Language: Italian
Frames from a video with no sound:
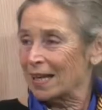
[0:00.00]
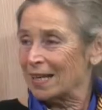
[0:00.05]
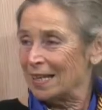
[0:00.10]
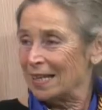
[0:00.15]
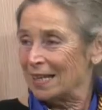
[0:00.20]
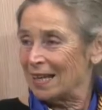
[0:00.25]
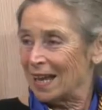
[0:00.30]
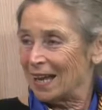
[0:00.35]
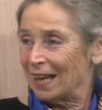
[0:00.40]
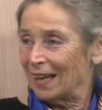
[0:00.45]

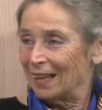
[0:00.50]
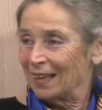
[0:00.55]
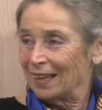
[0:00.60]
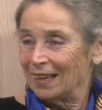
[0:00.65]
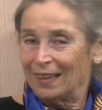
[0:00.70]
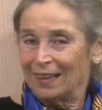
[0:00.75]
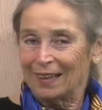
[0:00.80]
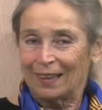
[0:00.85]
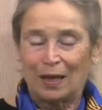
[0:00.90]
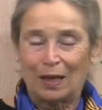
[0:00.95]
carina
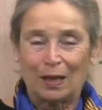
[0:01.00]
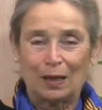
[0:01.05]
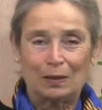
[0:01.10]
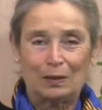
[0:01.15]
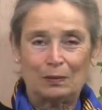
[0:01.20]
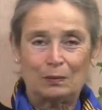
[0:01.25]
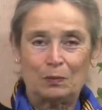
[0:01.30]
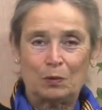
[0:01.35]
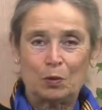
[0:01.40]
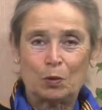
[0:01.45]

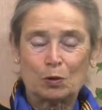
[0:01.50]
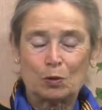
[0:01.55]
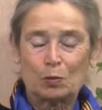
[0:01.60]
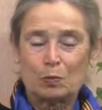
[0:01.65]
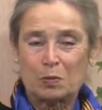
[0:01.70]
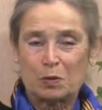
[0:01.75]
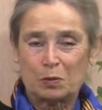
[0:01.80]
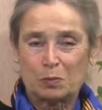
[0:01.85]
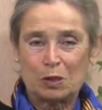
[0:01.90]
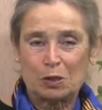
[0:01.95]
che non,
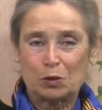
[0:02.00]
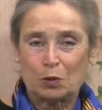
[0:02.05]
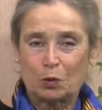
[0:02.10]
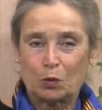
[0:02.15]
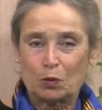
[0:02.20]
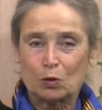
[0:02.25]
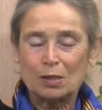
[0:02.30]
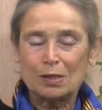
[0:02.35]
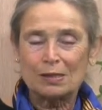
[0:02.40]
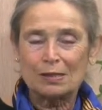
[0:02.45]
spesso
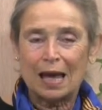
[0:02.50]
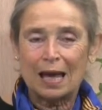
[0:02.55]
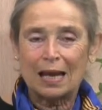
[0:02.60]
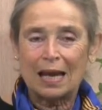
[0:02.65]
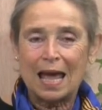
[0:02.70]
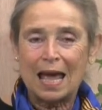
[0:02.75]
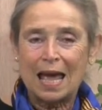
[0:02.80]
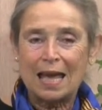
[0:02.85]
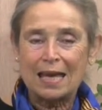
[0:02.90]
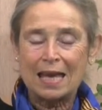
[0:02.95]
non si sa,
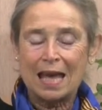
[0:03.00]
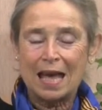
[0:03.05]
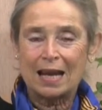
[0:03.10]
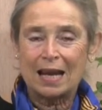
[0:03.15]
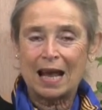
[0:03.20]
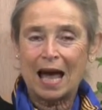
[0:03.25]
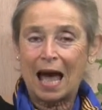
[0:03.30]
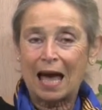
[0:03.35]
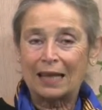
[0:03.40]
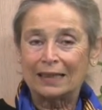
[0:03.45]
lei
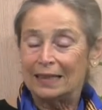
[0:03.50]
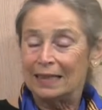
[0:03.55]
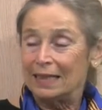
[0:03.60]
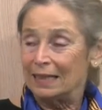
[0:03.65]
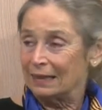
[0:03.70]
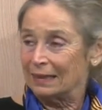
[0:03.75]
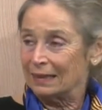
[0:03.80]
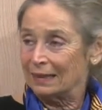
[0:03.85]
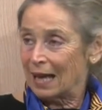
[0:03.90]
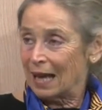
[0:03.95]
era
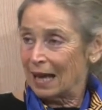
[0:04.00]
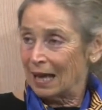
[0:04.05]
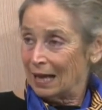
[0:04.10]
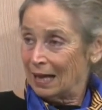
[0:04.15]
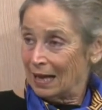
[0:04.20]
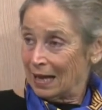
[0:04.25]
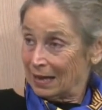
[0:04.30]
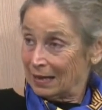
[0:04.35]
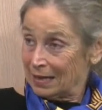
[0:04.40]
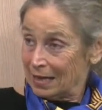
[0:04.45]
addetta
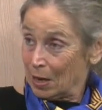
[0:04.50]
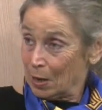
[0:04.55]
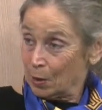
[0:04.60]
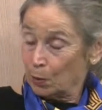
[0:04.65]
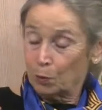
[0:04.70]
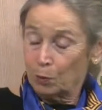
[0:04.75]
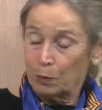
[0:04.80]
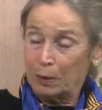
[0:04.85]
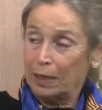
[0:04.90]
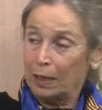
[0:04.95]
nella
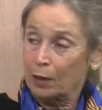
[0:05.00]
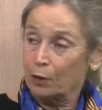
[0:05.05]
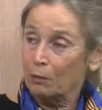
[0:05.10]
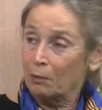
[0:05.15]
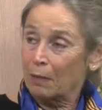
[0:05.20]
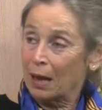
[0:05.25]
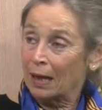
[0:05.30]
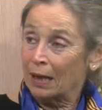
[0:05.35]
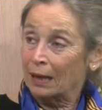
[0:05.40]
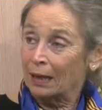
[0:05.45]
Repubblica
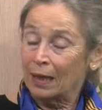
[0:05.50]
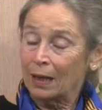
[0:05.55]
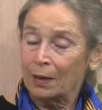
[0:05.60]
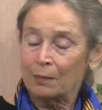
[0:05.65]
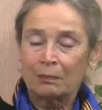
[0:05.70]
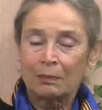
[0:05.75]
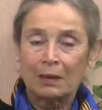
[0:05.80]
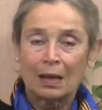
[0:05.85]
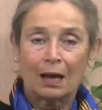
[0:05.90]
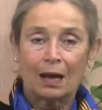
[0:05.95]

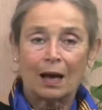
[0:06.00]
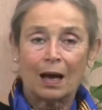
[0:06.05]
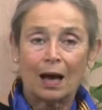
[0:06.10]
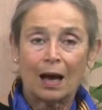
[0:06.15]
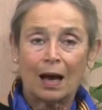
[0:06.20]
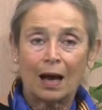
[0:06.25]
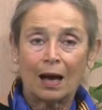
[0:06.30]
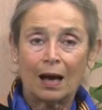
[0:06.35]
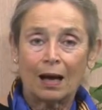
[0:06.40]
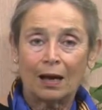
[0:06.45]
Romana
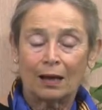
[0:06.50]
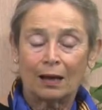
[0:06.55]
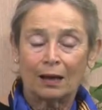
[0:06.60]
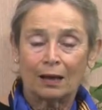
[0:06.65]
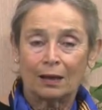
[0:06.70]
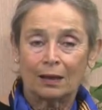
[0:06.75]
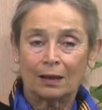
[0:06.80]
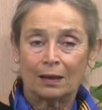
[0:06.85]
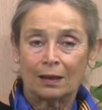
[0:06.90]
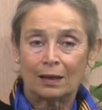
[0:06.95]
a,
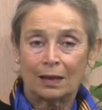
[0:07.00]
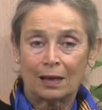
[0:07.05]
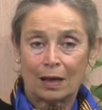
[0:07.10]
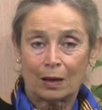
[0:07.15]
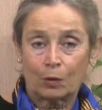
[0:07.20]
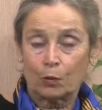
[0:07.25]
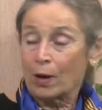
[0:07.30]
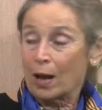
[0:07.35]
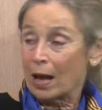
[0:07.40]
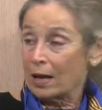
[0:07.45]
eh,
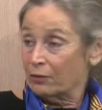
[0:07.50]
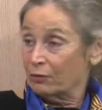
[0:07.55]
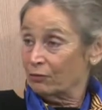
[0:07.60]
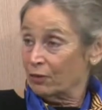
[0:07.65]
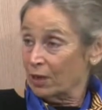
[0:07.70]
a curare i